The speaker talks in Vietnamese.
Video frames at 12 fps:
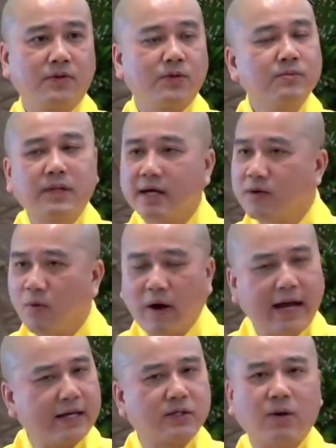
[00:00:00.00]
Chúng ta
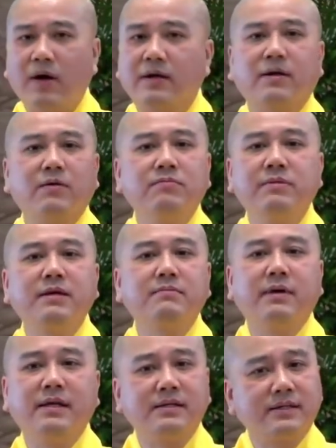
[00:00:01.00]
hoàn toàn không biết
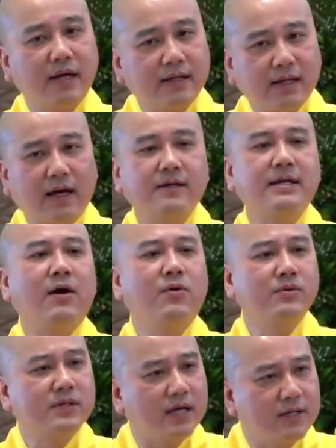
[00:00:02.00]
mình chết ở
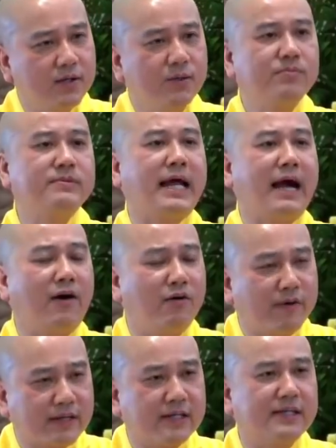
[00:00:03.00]
đâu, chết lúc nào
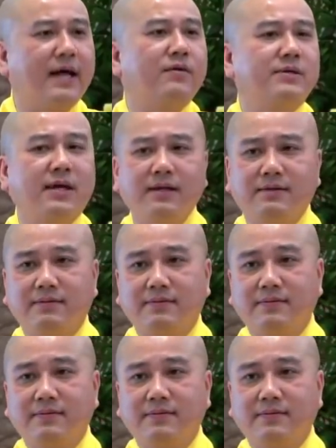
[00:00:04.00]
và chừng nào chết.